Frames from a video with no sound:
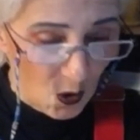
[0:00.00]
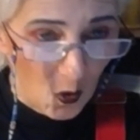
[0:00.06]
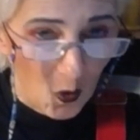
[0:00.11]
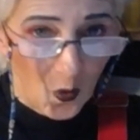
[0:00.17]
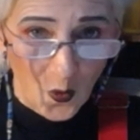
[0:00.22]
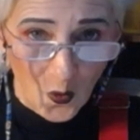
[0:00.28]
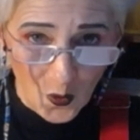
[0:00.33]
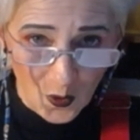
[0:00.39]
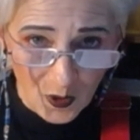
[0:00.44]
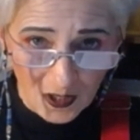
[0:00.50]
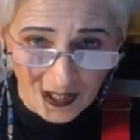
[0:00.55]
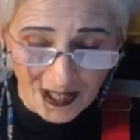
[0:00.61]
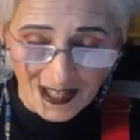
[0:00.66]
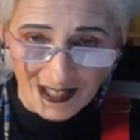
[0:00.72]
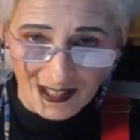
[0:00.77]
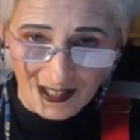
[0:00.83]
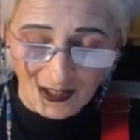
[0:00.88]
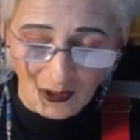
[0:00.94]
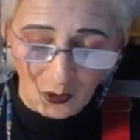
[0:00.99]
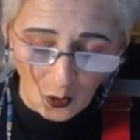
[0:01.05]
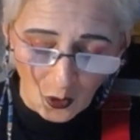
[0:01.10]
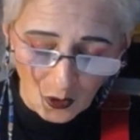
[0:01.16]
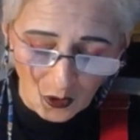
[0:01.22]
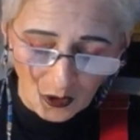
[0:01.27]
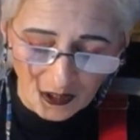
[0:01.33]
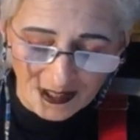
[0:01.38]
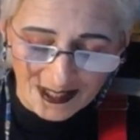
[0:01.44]
Und es
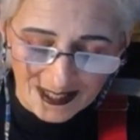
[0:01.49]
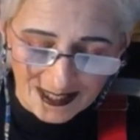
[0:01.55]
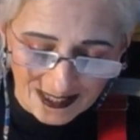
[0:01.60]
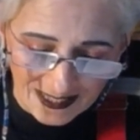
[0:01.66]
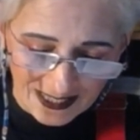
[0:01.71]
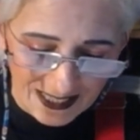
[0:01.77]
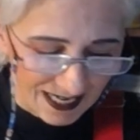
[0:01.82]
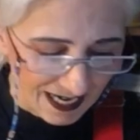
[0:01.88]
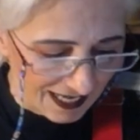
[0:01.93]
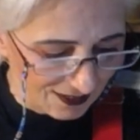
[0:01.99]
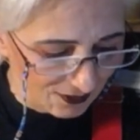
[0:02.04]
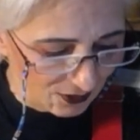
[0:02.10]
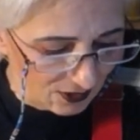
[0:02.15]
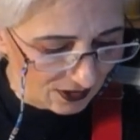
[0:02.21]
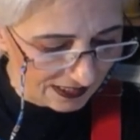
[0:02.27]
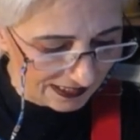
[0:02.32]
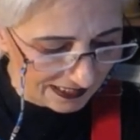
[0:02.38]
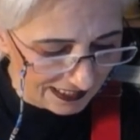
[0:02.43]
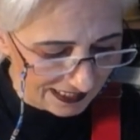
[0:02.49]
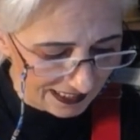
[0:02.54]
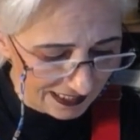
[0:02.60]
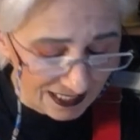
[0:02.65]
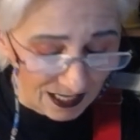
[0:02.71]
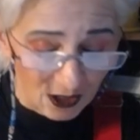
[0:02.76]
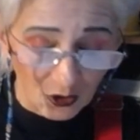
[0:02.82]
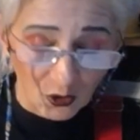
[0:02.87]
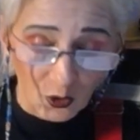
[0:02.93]
drückt sie nieder. Also das
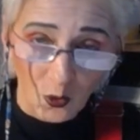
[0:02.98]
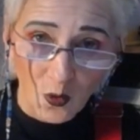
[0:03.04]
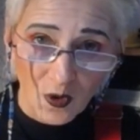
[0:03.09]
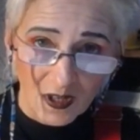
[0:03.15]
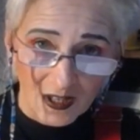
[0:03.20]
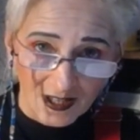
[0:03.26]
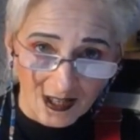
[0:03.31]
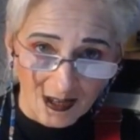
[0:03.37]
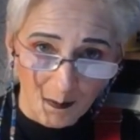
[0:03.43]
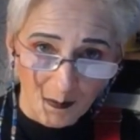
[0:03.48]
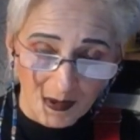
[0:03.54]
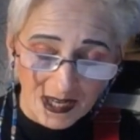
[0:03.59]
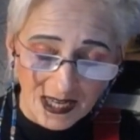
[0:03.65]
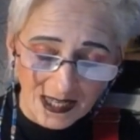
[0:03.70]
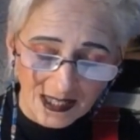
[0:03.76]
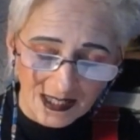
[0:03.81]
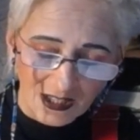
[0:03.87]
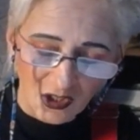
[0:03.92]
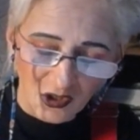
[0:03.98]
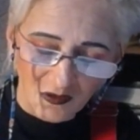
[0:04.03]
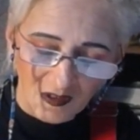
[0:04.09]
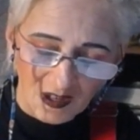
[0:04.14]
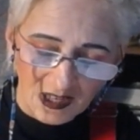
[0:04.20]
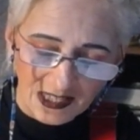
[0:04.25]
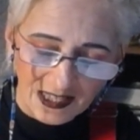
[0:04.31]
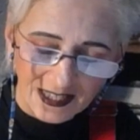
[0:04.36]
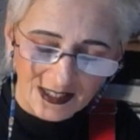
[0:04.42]
Niederdruckgebiet ist
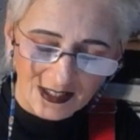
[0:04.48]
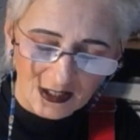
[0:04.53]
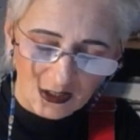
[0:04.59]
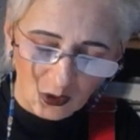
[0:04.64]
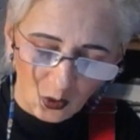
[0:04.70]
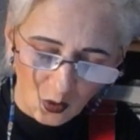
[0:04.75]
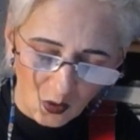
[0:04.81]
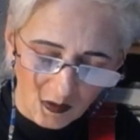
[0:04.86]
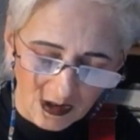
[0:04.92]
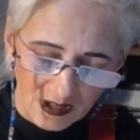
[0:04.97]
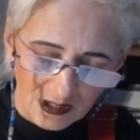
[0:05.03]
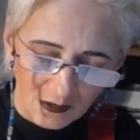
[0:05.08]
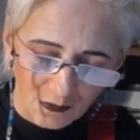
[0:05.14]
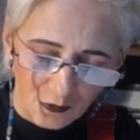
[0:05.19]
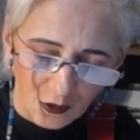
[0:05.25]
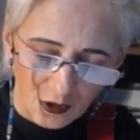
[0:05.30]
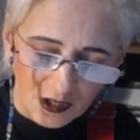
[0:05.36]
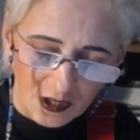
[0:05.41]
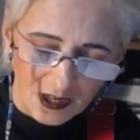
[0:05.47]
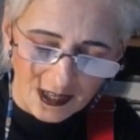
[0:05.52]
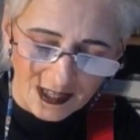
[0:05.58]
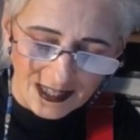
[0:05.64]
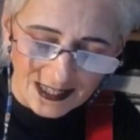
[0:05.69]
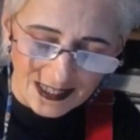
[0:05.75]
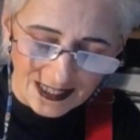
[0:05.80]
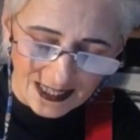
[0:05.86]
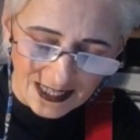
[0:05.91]
wirklich sowas von
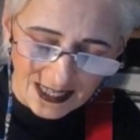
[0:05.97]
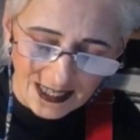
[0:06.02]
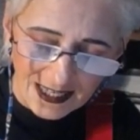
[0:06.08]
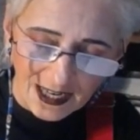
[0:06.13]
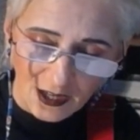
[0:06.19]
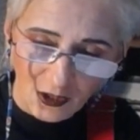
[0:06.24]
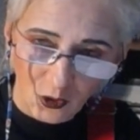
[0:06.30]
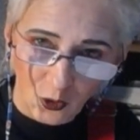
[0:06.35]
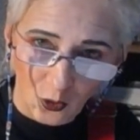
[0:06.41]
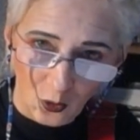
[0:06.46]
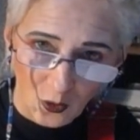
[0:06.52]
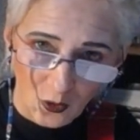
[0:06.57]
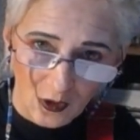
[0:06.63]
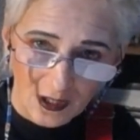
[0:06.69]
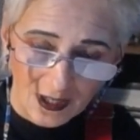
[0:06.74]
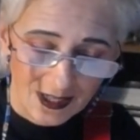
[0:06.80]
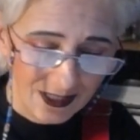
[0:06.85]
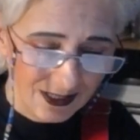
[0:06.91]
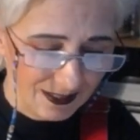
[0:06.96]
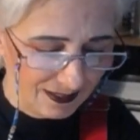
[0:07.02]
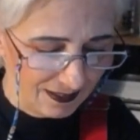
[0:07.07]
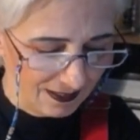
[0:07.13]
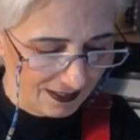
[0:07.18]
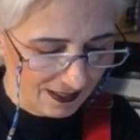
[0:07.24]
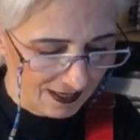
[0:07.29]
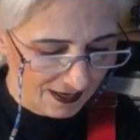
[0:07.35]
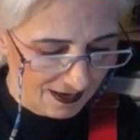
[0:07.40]
niederdrückend,
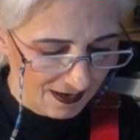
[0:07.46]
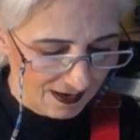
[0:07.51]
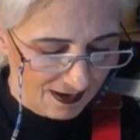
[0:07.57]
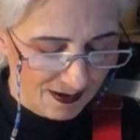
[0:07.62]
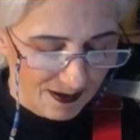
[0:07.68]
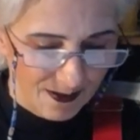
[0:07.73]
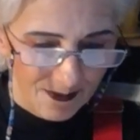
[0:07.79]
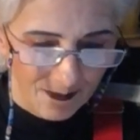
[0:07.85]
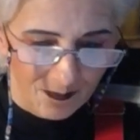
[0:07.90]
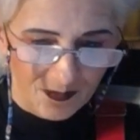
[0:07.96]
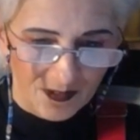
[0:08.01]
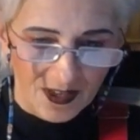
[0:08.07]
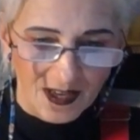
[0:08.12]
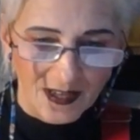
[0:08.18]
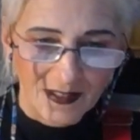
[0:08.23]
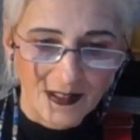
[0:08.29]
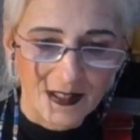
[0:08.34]
dass